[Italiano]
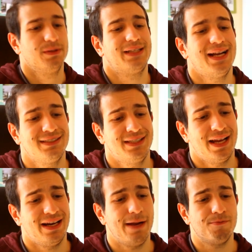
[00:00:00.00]
Tra
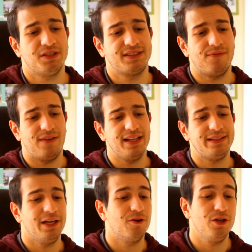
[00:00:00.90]
Sanremo e San
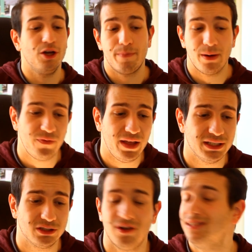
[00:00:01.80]
Valentino io
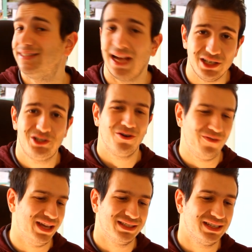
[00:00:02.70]
preferisco il
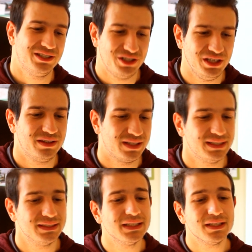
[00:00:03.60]
Sangiovese, città
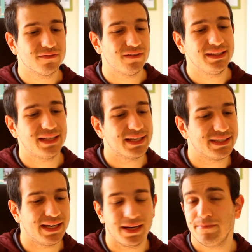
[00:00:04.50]

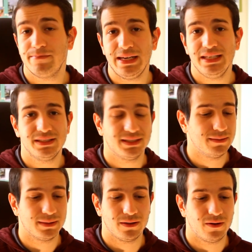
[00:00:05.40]
fantastica,
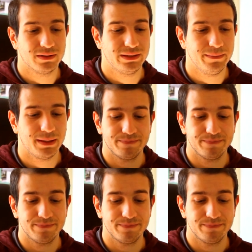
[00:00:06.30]
bellissima, ottima.